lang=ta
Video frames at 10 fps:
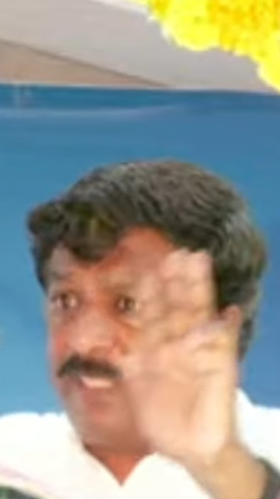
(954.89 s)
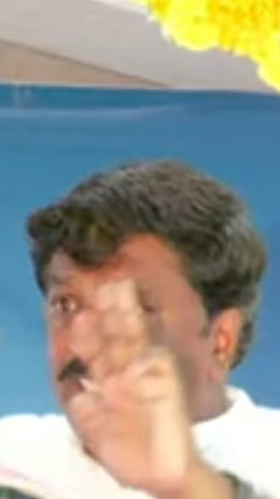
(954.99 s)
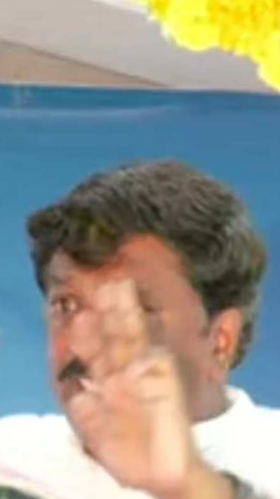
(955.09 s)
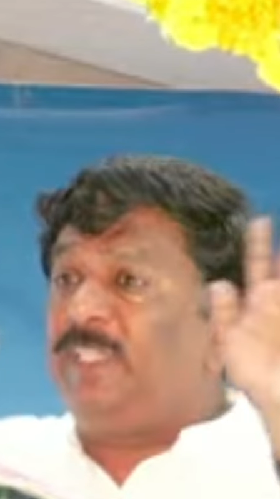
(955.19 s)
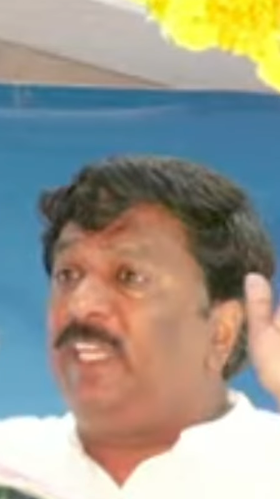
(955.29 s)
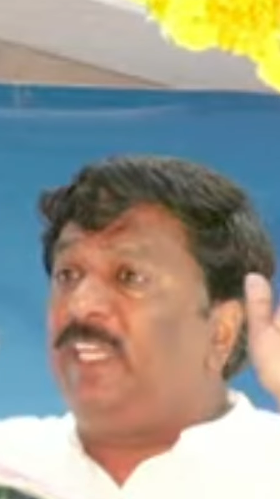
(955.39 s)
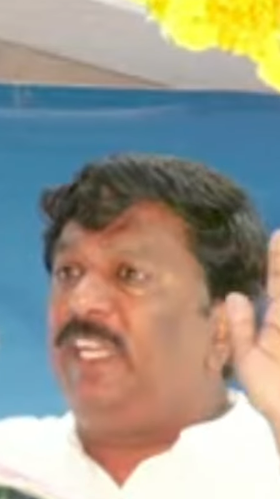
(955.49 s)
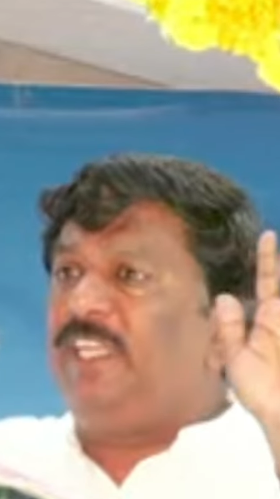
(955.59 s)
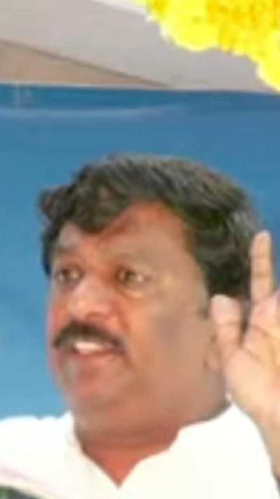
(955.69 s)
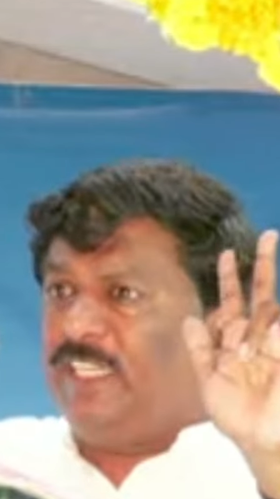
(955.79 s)

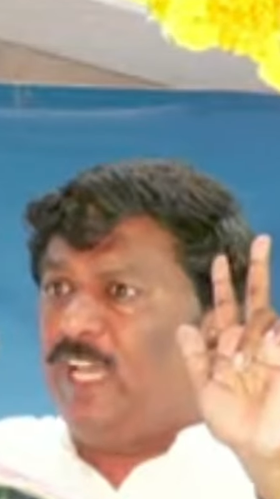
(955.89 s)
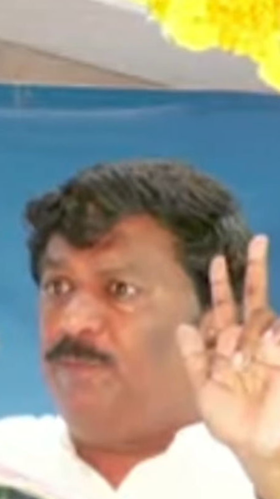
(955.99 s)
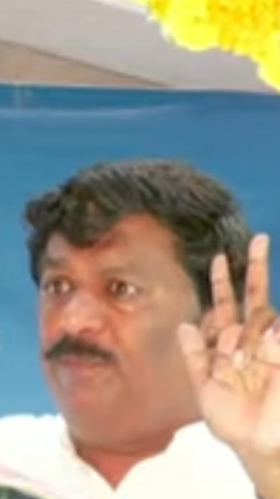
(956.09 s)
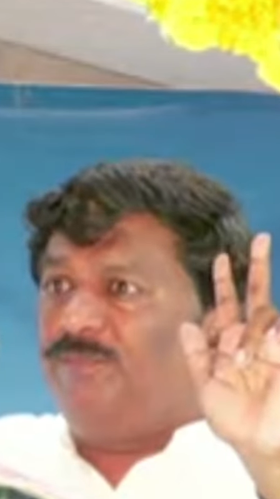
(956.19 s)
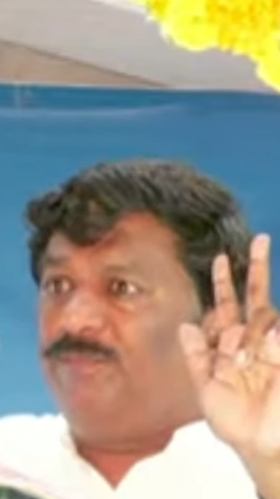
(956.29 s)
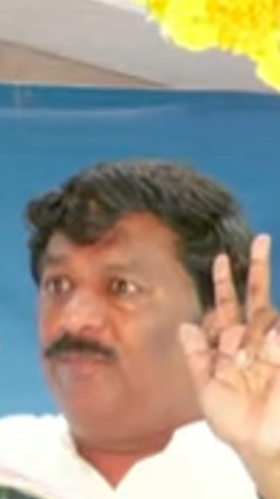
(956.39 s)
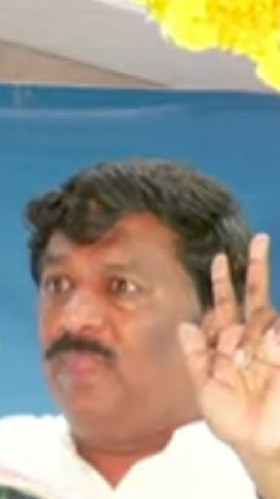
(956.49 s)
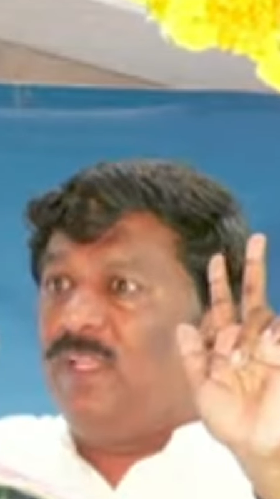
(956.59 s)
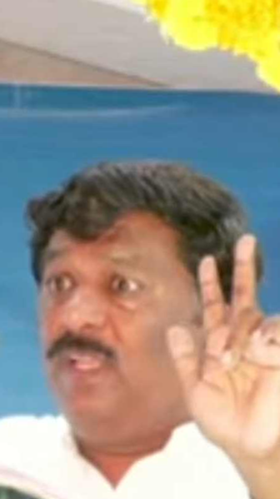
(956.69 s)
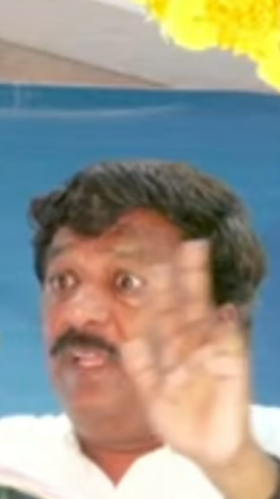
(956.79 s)
தனிப்பெருங்கரணை தினம்
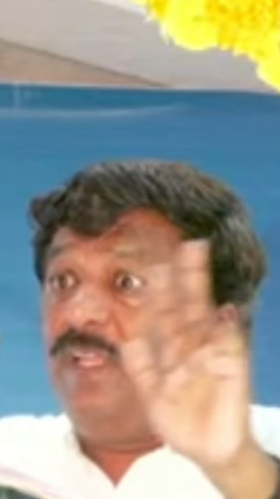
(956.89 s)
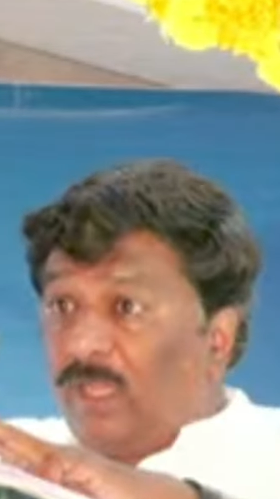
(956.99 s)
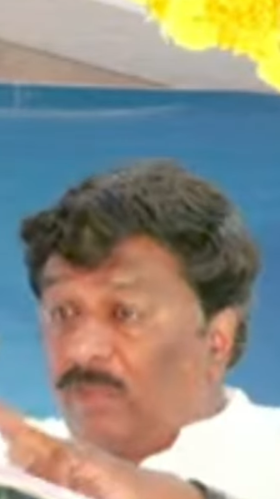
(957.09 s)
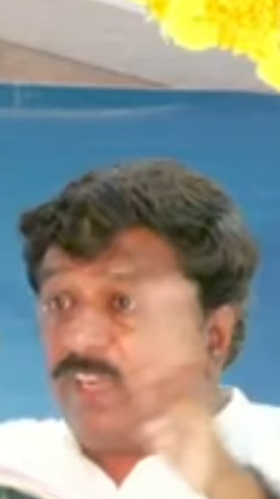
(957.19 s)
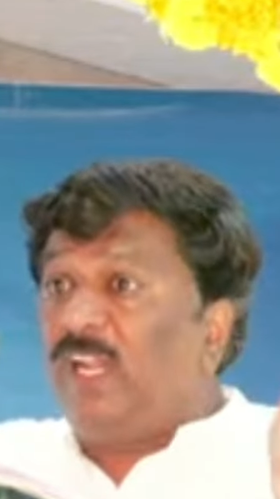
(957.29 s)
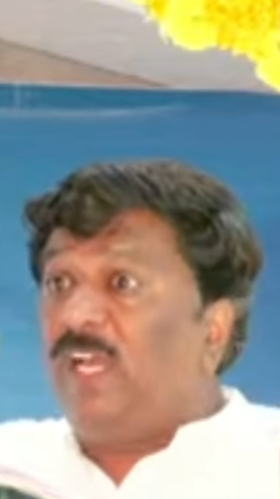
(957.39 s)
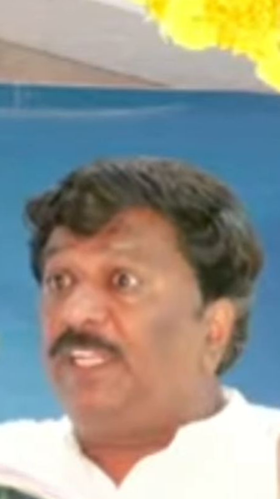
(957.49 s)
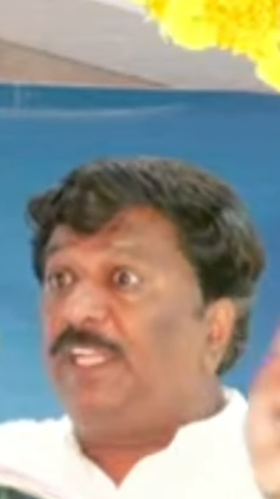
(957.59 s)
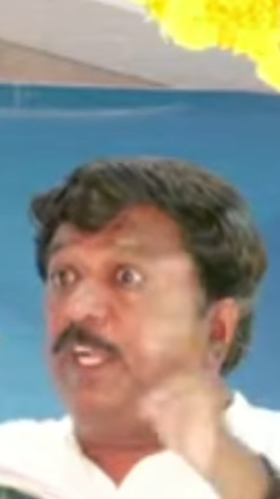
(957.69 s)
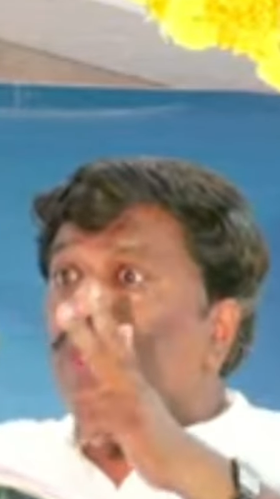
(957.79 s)
வள்ளலாறு